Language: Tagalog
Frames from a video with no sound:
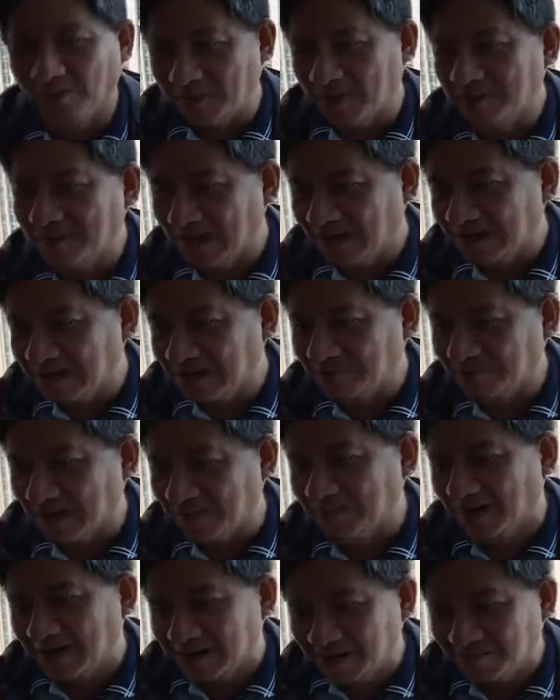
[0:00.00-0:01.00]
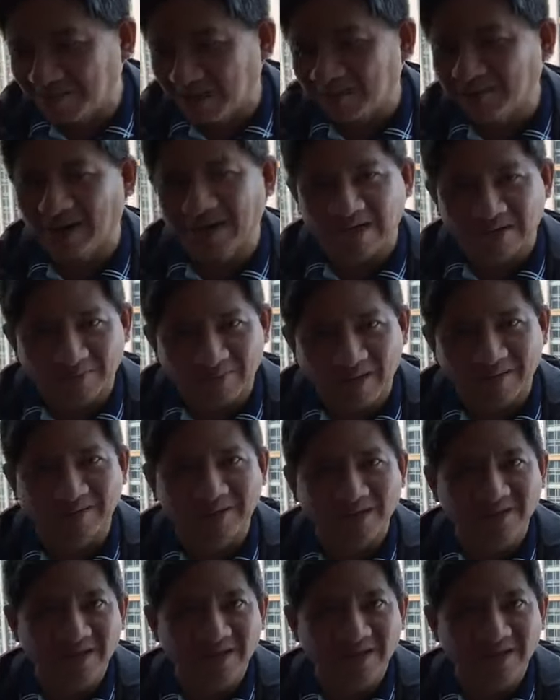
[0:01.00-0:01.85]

500, 500, 500, 500.